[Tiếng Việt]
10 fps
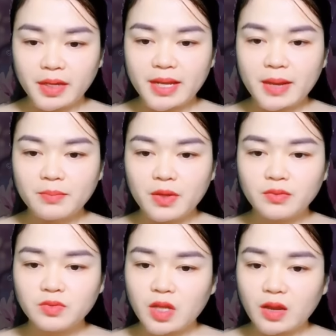10 năm,
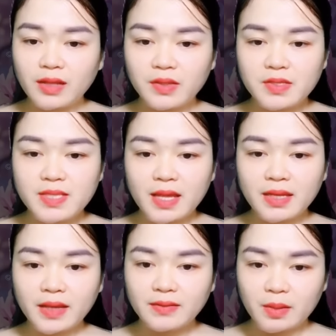đó là thời
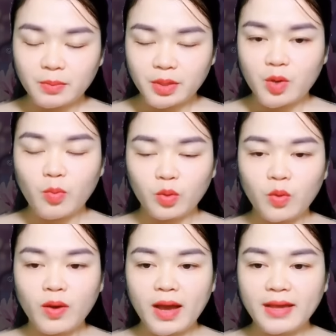gian anh thầm yêu
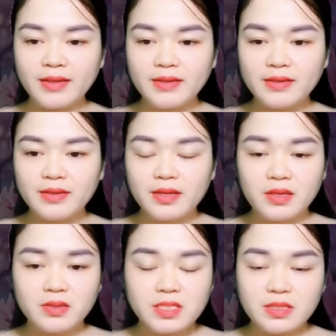một cô gái.
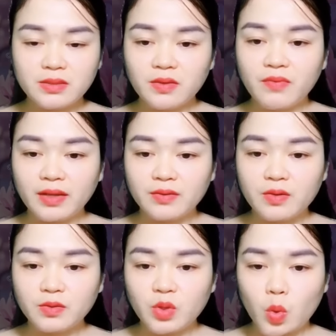Sự tương
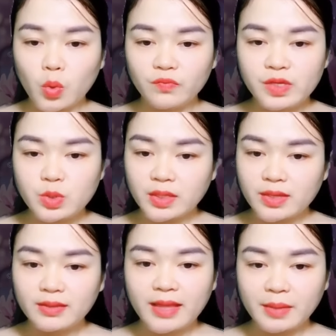phản cực độ của vị
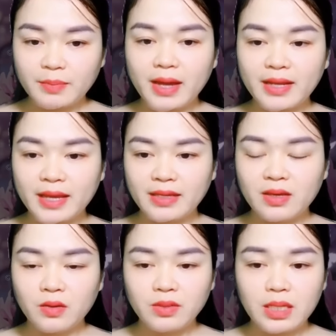doanh nhân tài ba
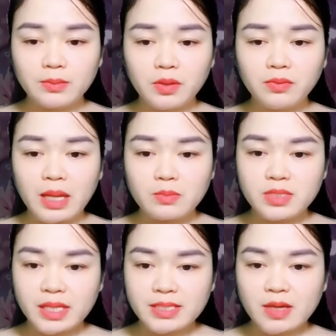này lập tức
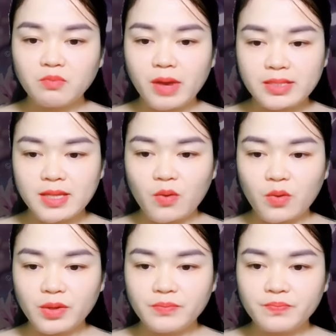làm dậy sóng mạng xã
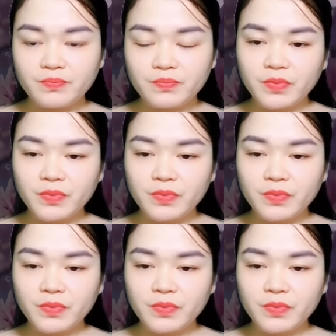hội.